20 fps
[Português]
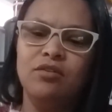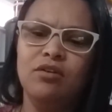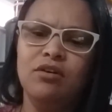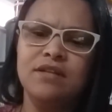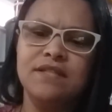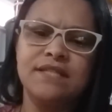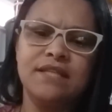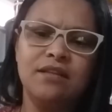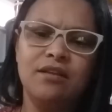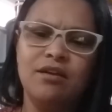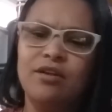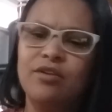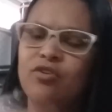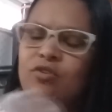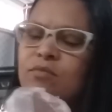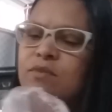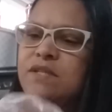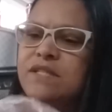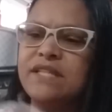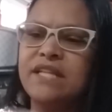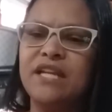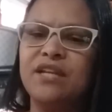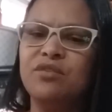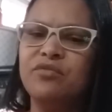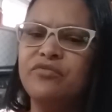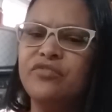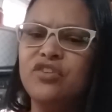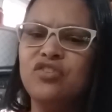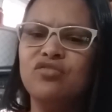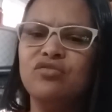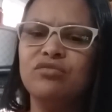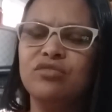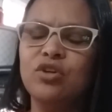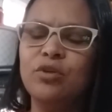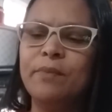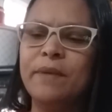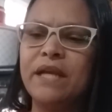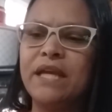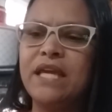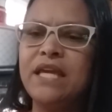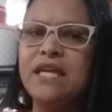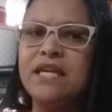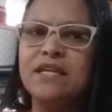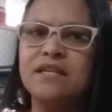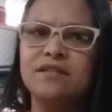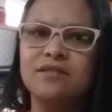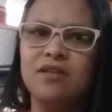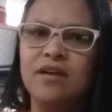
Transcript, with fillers: Nossa, na hora que eu mostrei no vídeo não deu pra quem quis.